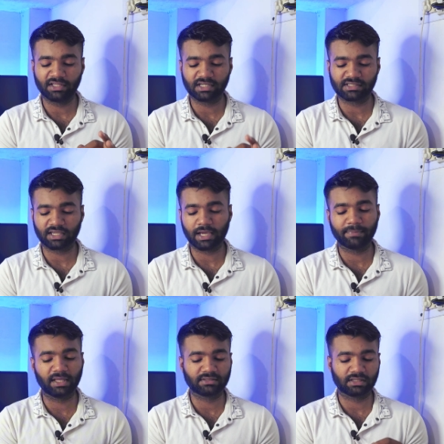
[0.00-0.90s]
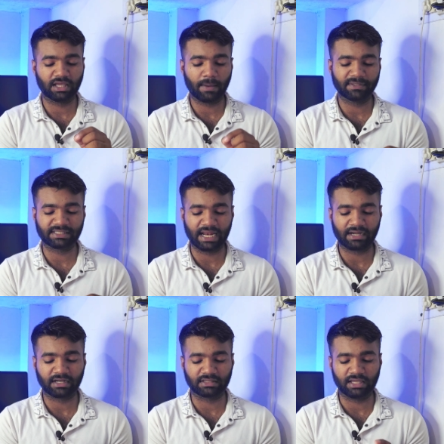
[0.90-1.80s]
तो गाय जैसा कि आप देख सकते हैं यहाँ पे
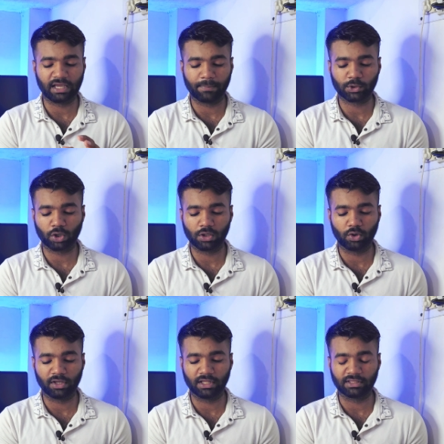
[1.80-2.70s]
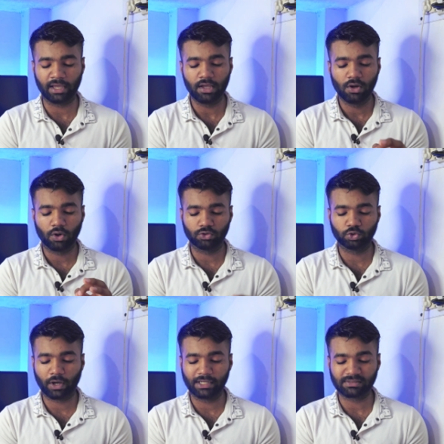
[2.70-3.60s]
सिलेक्ट करते हैं यहाँ पे थोड़ा लोडिंग लेता है
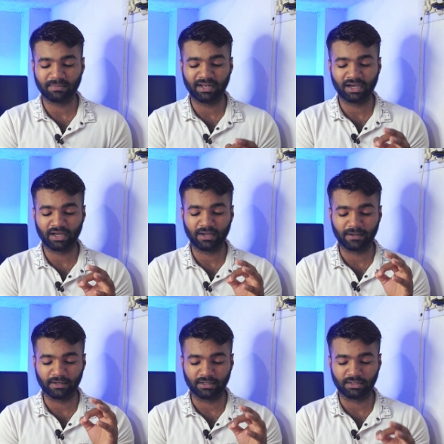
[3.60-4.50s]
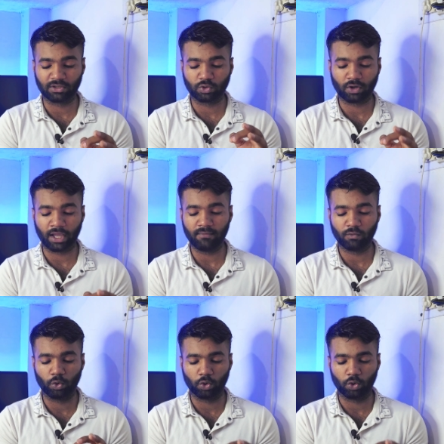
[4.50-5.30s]
और जो गाय मेरा टिकटॉक है